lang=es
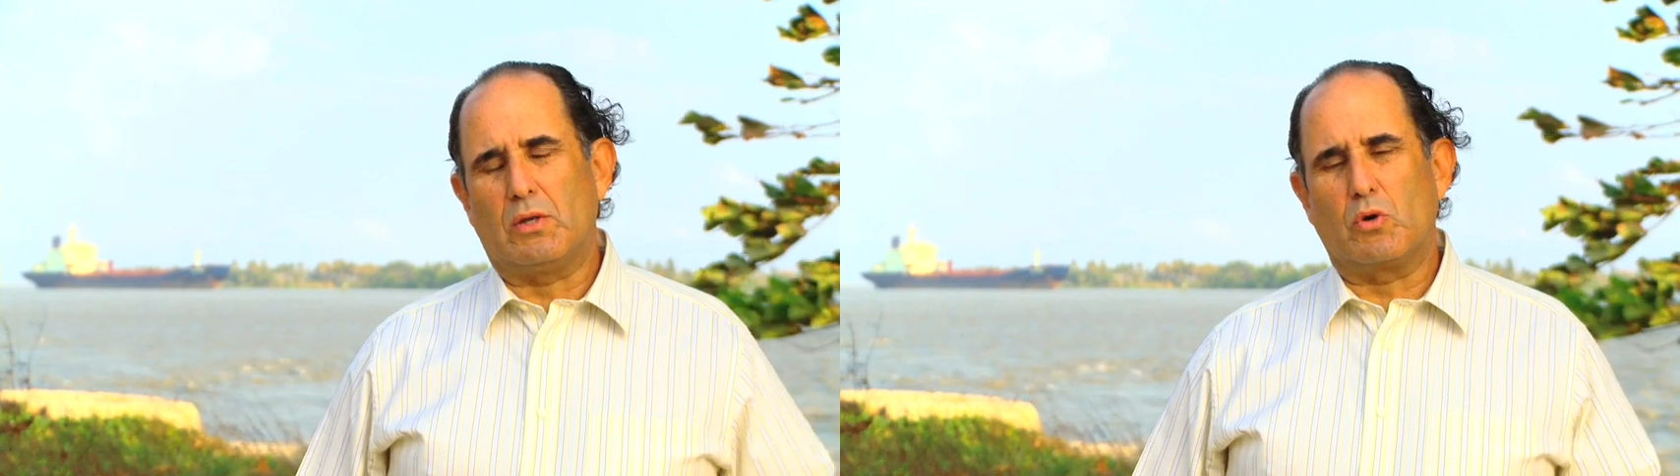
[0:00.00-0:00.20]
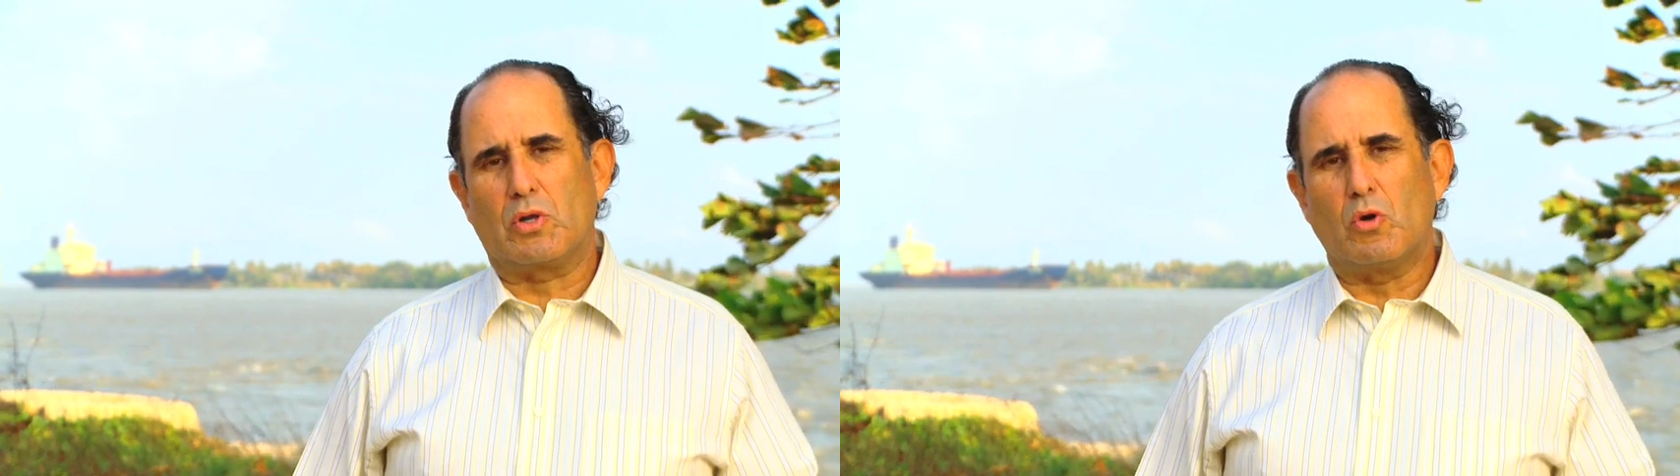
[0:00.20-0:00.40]

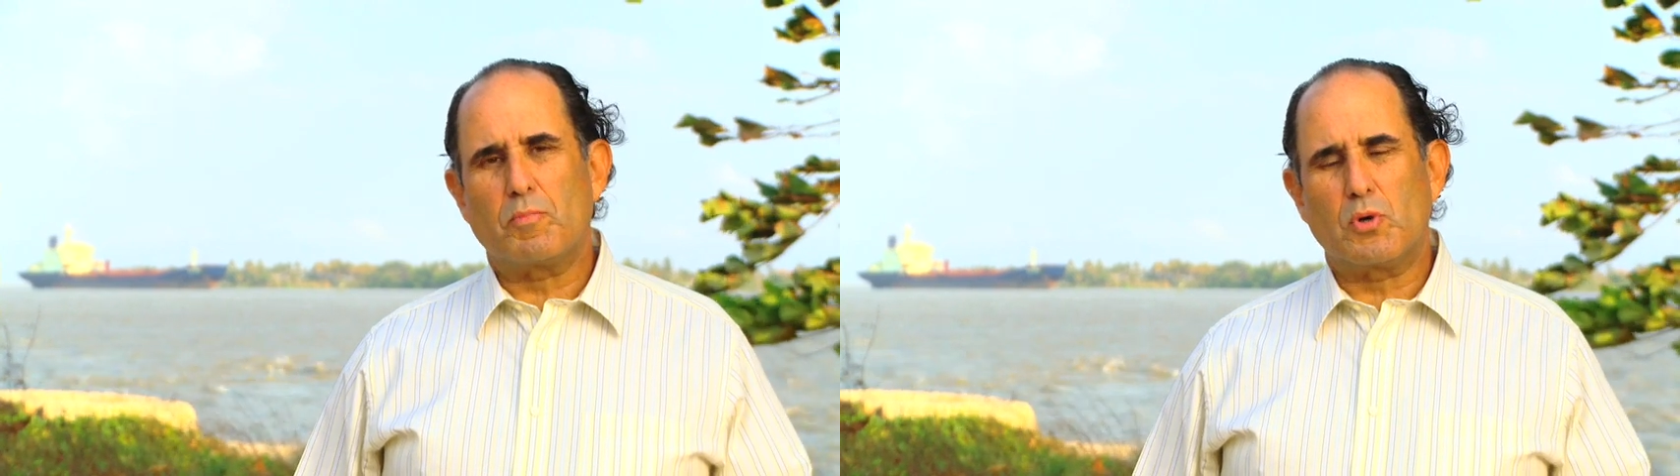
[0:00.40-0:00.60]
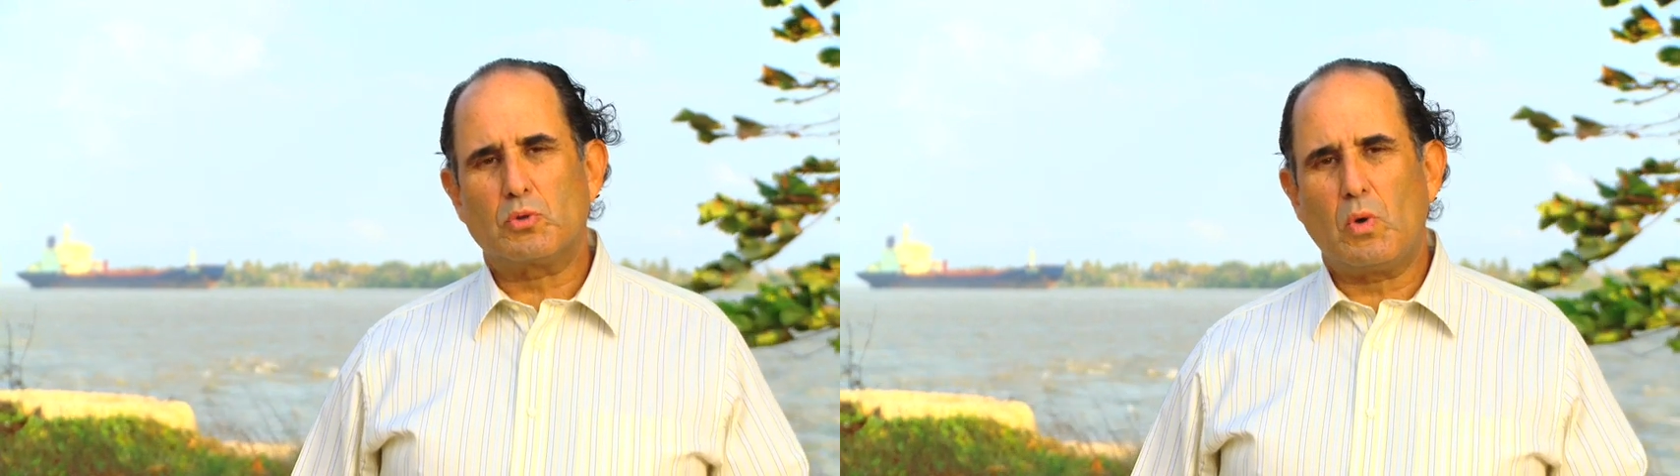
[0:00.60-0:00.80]
corredor
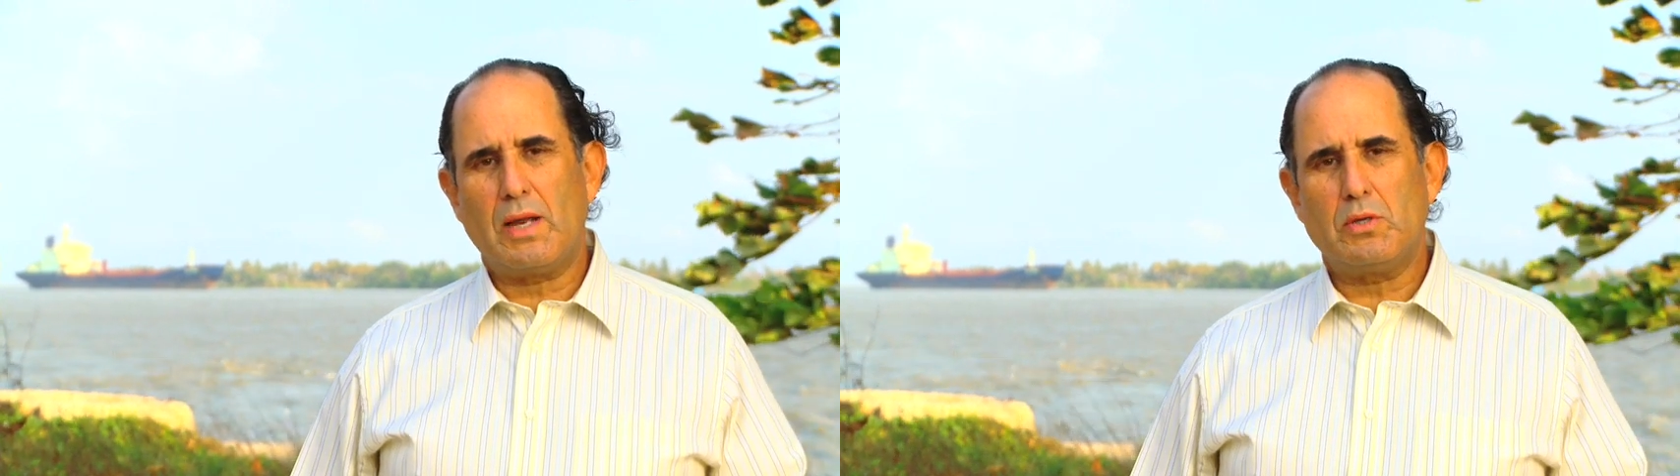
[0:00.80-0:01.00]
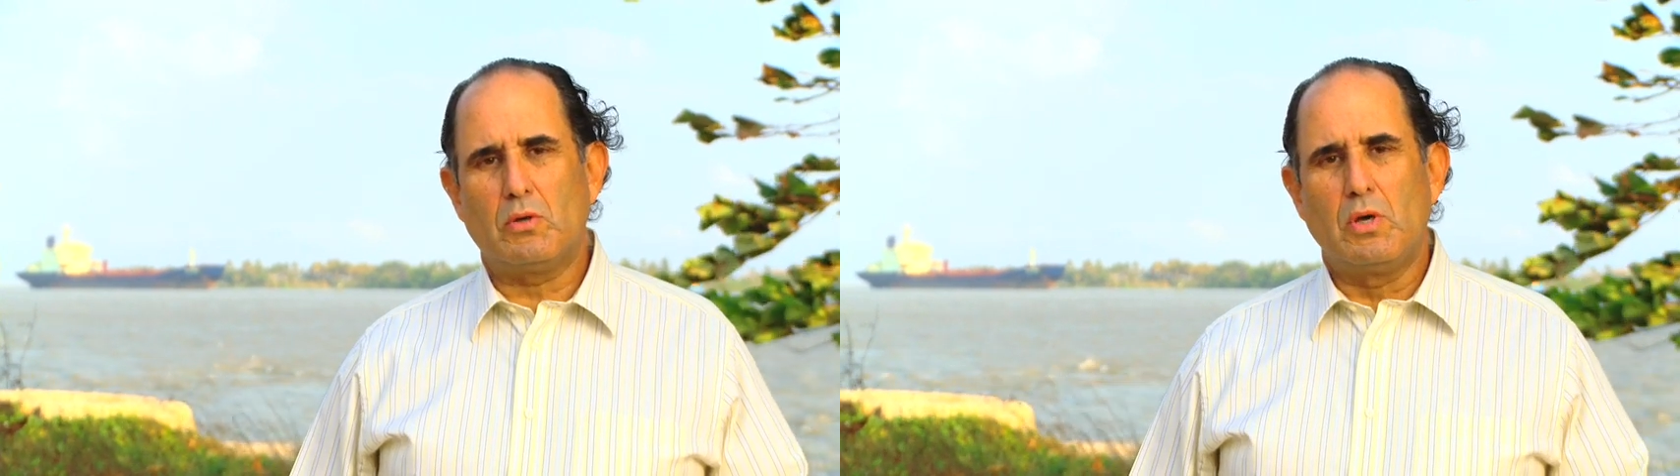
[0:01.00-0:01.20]

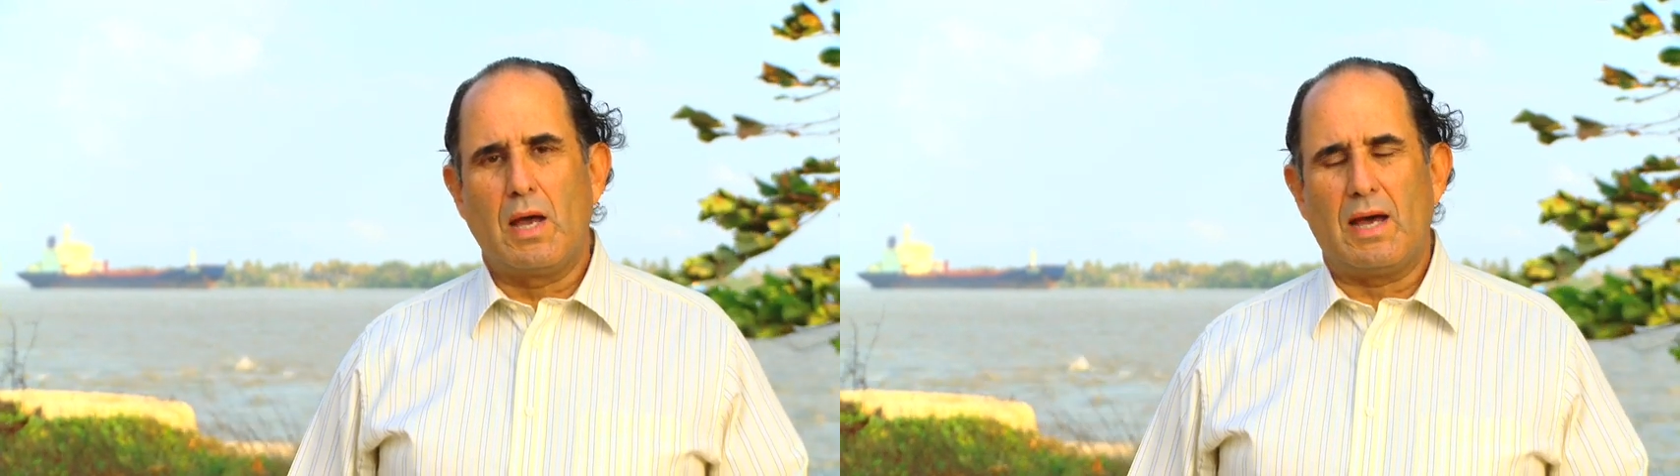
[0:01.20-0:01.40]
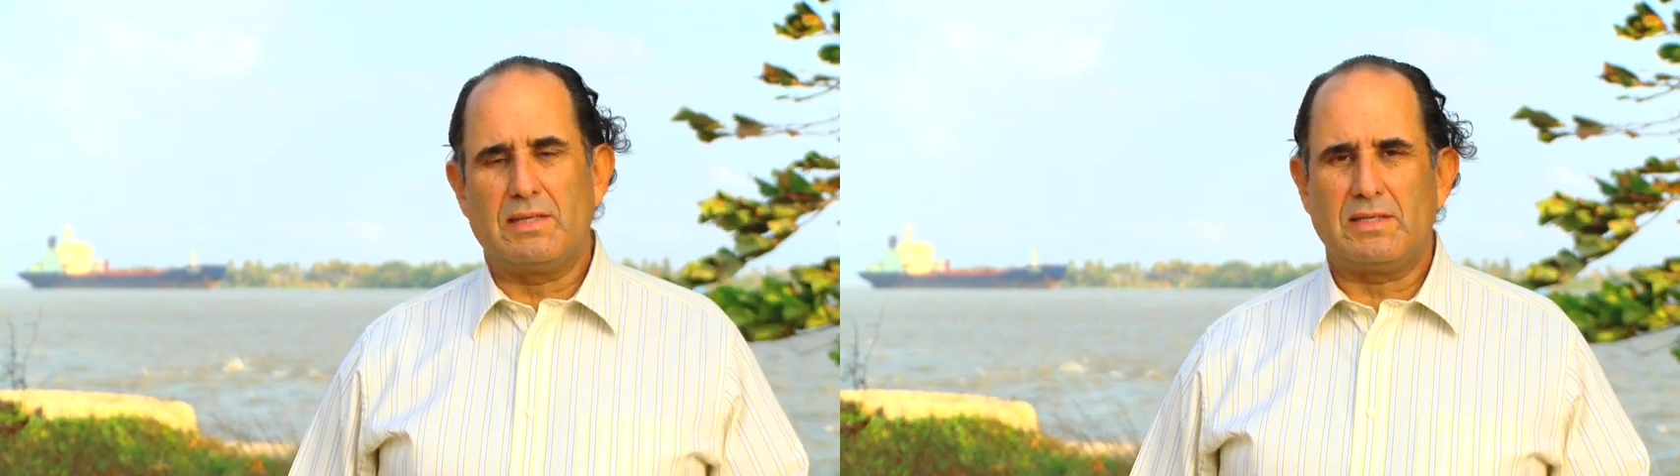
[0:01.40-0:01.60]
portuario,
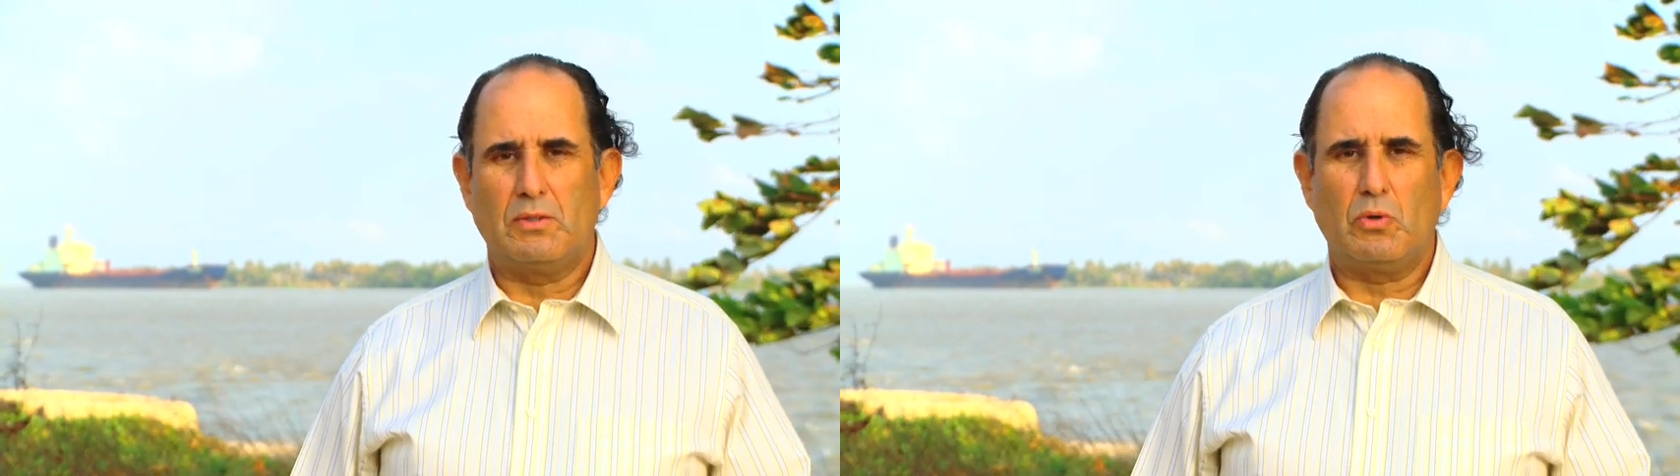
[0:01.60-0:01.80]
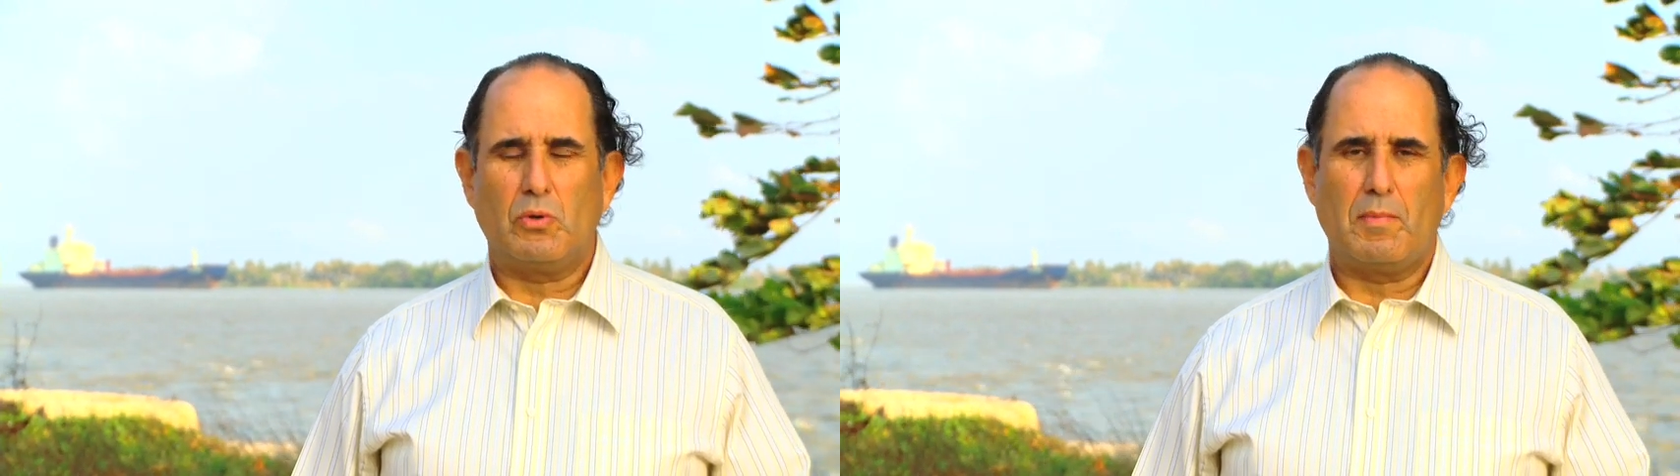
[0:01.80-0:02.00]
haciendo